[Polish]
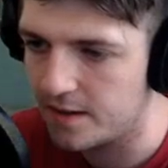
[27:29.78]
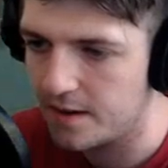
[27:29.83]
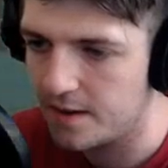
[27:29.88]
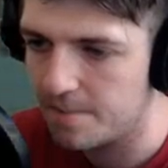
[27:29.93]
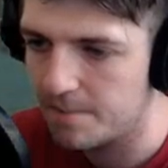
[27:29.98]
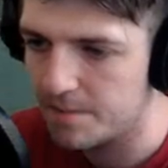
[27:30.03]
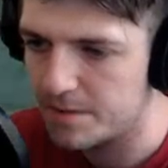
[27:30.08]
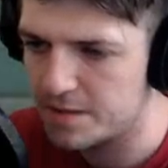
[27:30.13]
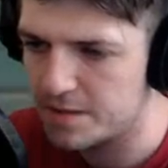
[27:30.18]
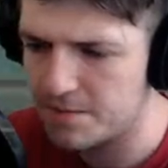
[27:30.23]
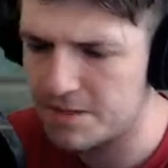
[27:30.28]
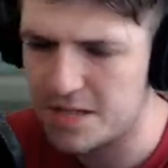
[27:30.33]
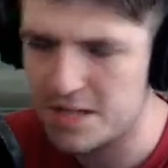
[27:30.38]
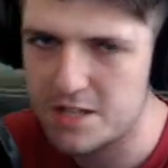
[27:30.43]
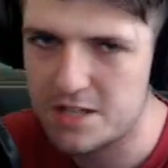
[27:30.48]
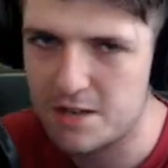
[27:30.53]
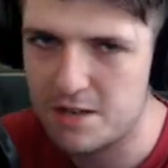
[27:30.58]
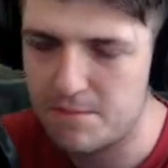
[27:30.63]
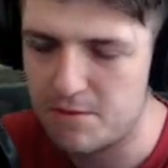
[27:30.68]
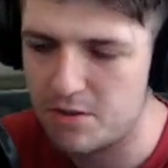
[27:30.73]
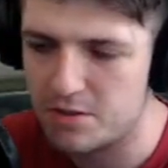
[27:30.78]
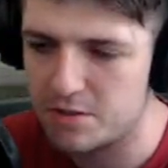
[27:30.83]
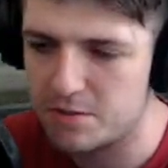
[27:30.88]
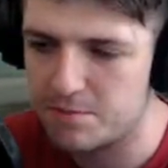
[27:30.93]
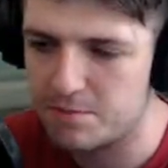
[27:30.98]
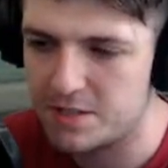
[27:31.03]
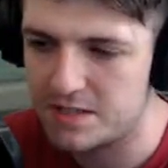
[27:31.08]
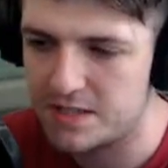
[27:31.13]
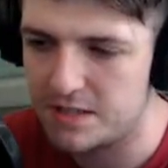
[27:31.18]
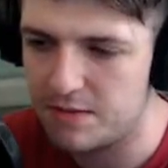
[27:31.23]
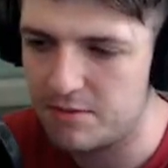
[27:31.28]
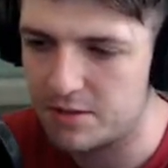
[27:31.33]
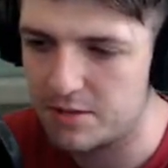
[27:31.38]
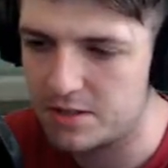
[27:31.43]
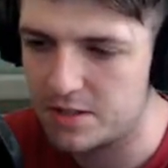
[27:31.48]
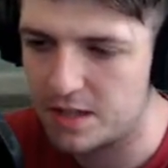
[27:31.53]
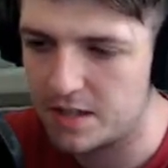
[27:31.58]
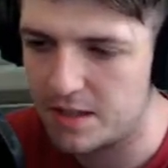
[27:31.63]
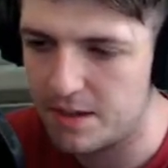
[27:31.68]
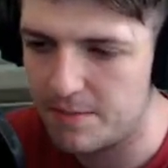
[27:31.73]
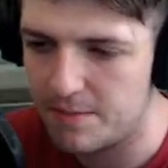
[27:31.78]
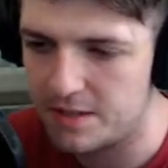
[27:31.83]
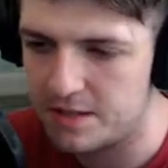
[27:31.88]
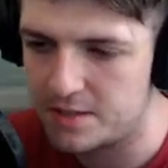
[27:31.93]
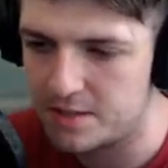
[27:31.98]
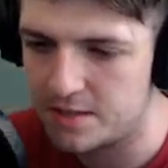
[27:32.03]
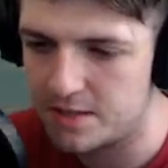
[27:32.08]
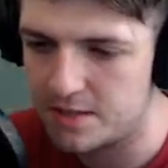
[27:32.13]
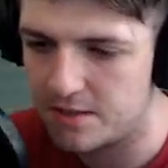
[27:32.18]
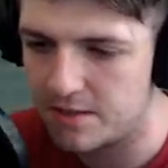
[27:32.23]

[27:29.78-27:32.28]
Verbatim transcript: Żeby też nie było, że przez cały odcinek ja będę czytał